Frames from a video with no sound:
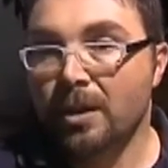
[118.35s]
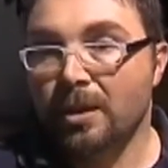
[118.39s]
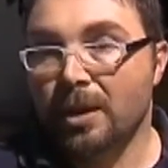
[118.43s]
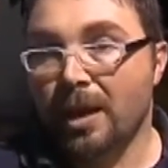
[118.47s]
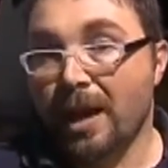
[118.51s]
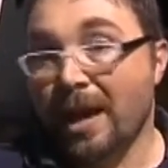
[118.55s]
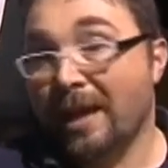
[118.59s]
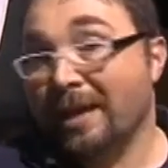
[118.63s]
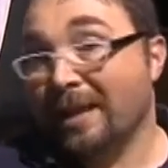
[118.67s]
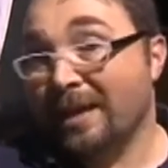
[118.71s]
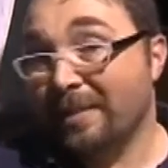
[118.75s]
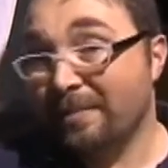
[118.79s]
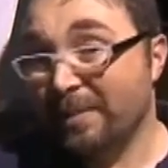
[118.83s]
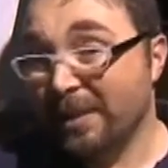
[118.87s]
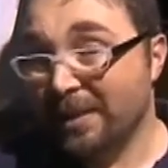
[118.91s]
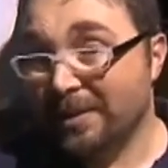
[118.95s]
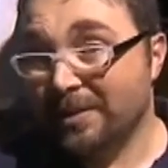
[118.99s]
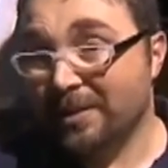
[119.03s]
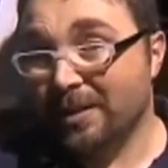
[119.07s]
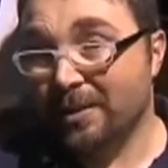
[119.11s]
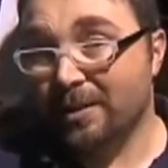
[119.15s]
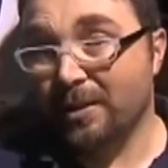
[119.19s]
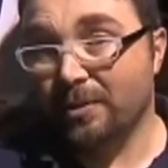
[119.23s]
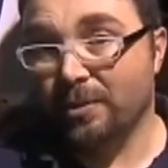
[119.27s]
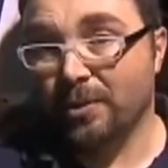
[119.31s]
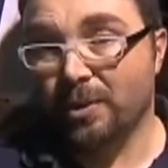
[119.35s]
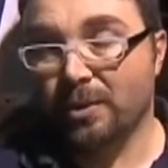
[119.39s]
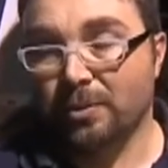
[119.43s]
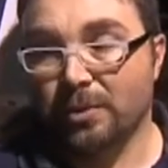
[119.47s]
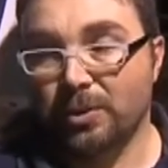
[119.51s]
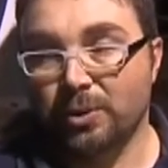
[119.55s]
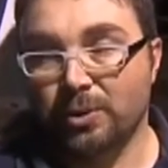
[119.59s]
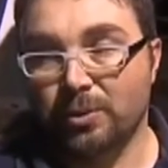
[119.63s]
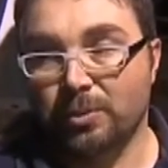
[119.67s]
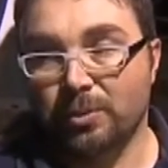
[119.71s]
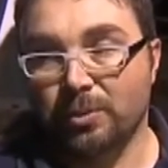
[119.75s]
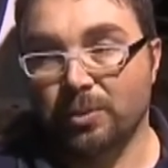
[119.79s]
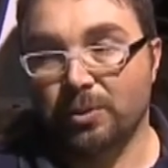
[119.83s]
eh, anche amministrativo da
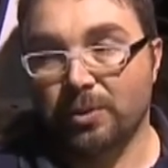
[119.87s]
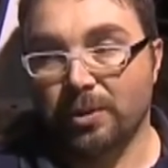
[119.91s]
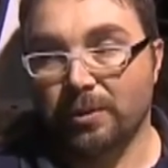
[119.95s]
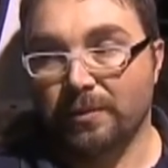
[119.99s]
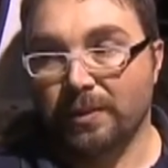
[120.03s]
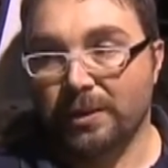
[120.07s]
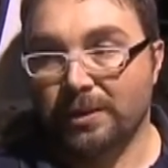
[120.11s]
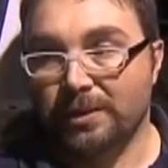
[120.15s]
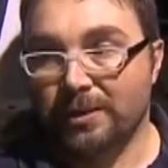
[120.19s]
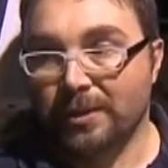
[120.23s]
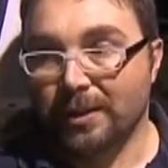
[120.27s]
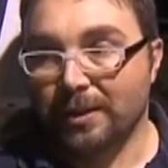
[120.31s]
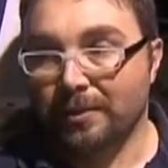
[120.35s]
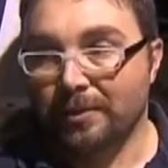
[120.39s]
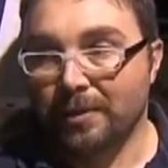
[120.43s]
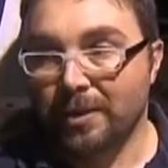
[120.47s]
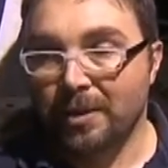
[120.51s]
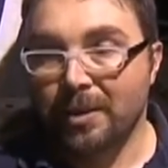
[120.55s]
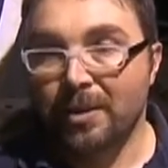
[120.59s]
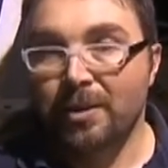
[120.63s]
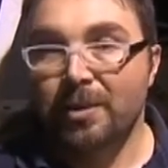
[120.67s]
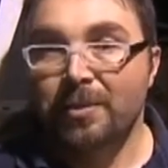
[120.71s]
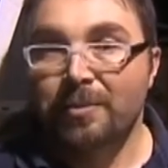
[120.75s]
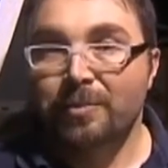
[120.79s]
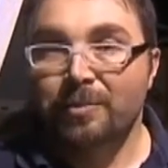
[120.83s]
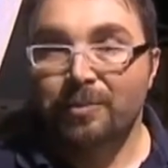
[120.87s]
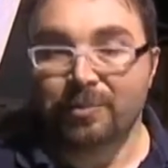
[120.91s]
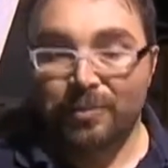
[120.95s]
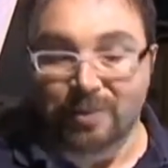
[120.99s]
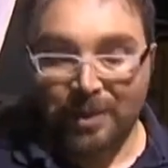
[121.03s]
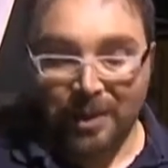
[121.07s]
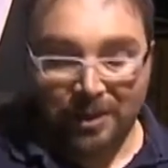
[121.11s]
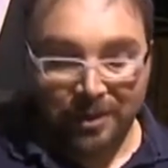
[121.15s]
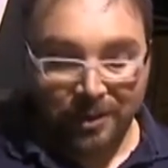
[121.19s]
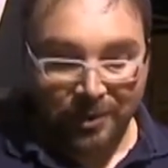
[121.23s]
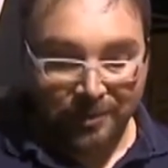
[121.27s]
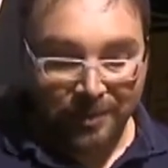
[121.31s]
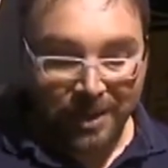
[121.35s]
questo punto di vista.
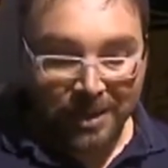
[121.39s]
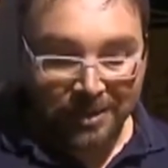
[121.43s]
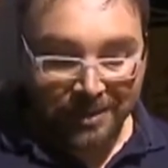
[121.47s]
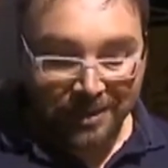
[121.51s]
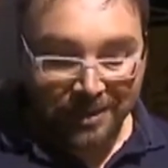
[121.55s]
D'altra